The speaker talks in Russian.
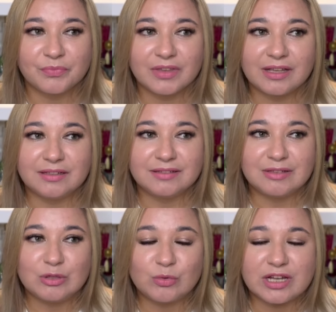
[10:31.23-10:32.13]
э,
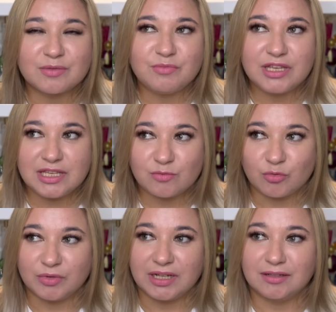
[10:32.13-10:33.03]
ну, как
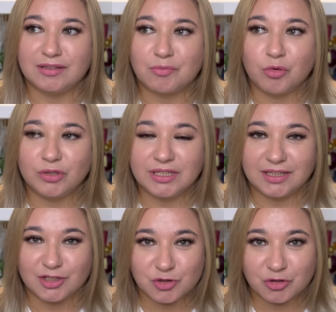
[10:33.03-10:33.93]
минимум, да, на полдня
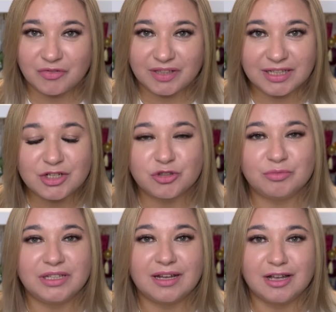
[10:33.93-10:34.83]
должно хватать,
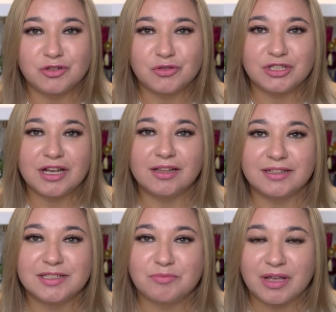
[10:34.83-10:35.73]
чтобы я ощущала
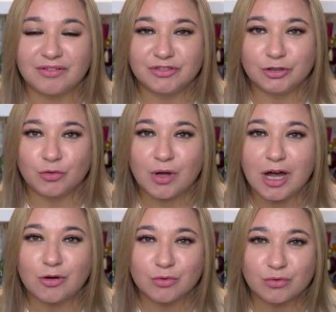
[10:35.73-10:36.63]
от себя вот эту
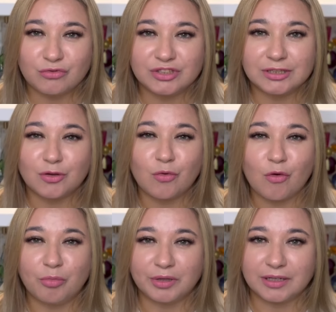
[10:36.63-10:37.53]
ауру, вот это
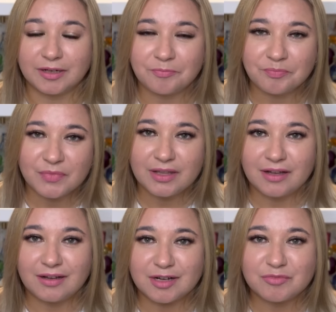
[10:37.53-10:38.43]
облако
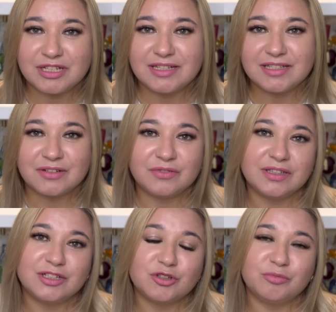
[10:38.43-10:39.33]

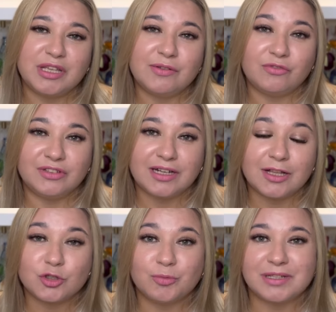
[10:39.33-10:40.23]
ароматизированное, чтобы я его
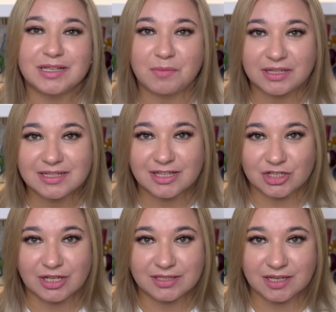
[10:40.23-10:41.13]
вдыхала, чтобы я сама
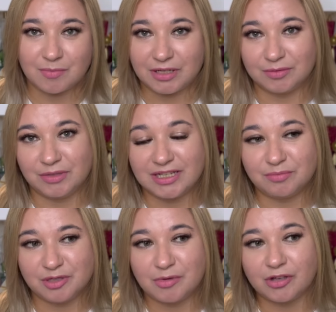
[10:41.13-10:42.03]
наслаждалась ароматом. Я не
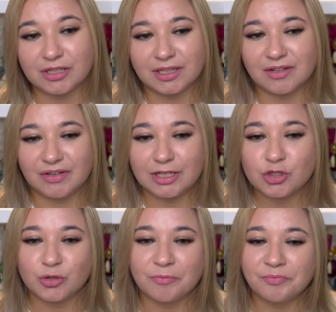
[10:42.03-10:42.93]
понимаю, когда говорят,
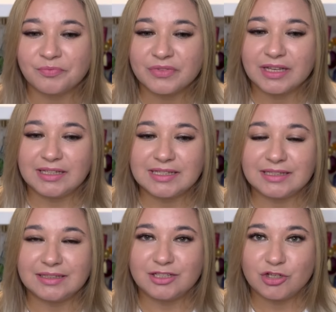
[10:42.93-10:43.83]
что если
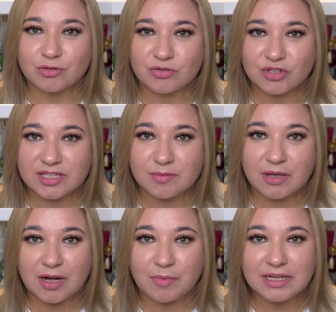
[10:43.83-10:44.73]
ты не чувствуешь от себя
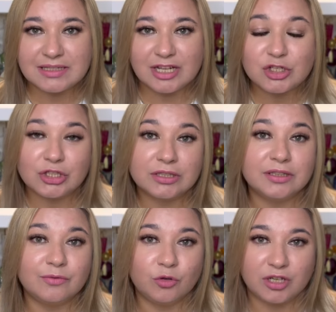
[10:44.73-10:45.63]
аромат, значит, это
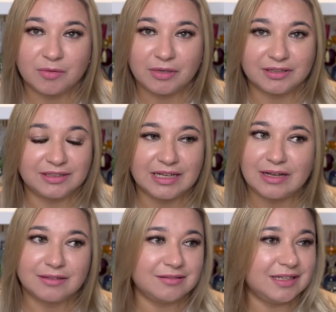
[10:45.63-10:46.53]
твой аромат.
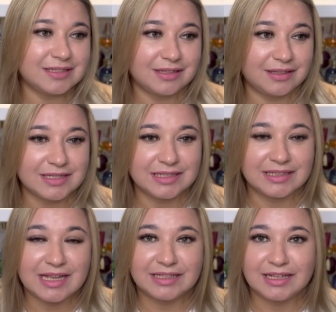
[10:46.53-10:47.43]
Я не согласна.
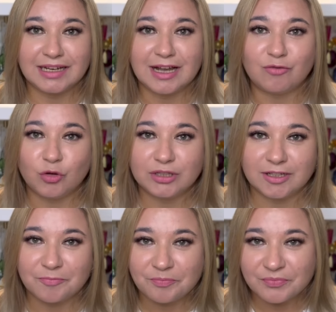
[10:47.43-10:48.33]
Я не для
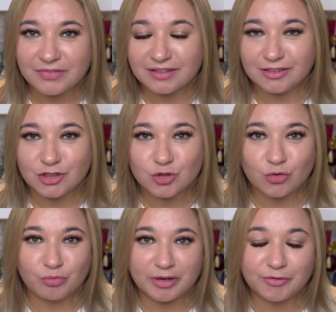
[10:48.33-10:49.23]
кого-то
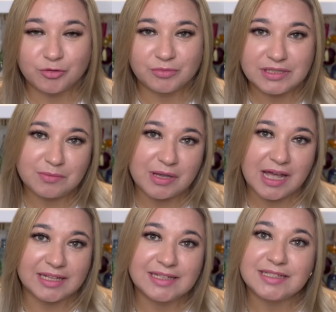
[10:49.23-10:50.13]
наношу парфюм на себя,
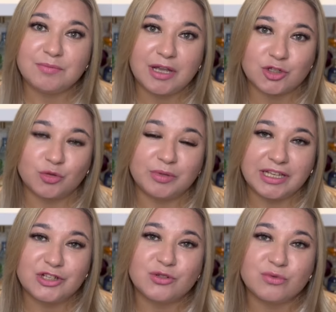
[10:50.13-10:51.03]
а для себя, чтобы
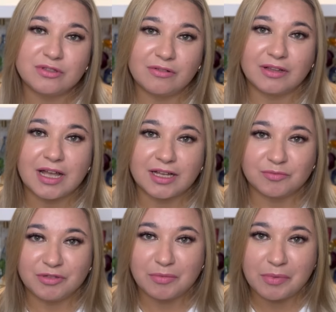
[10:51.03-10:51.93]
я чувствовала, как от
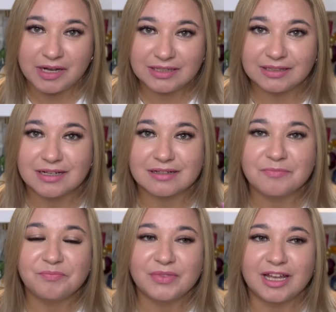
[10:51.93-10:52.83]
меня пахнет, как
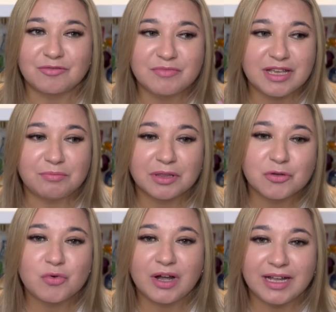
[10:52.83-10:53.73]
от меня
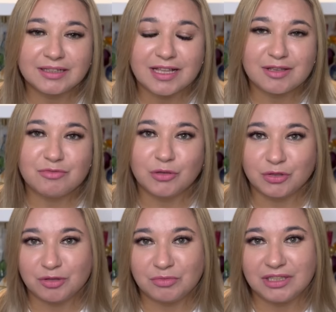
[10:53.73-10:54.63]
благоухает, какими
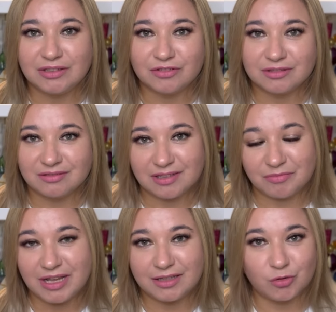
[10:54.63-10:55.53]
нотами. И вот для
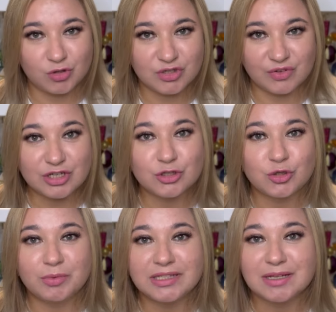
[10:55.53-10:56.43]
меня это очень важно,
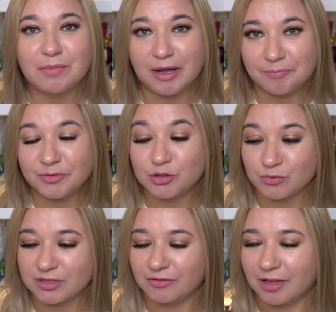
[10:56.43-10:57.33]
чтобы я сама
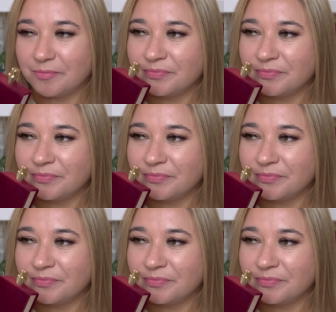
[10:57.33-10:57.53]
чувствовала.